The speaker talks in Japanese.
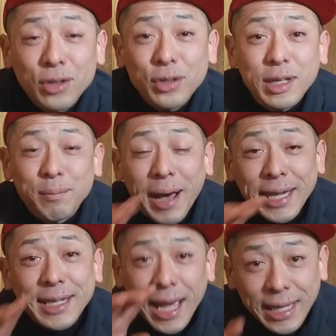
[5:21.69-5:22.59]
ということは
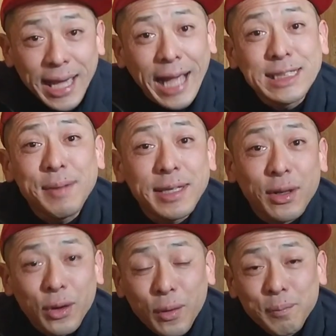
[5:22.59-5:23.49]
毎回初め
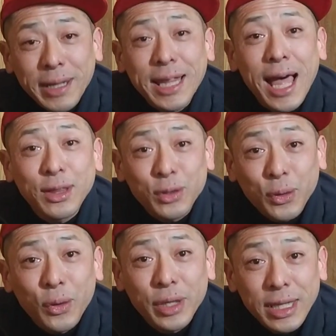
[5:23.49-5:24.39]
てのパターンのと
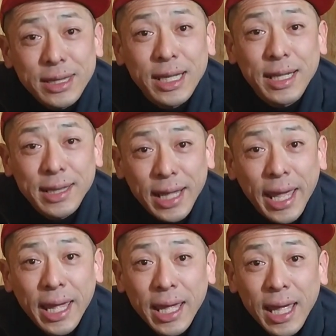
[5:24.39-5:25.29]
ころに行ってですね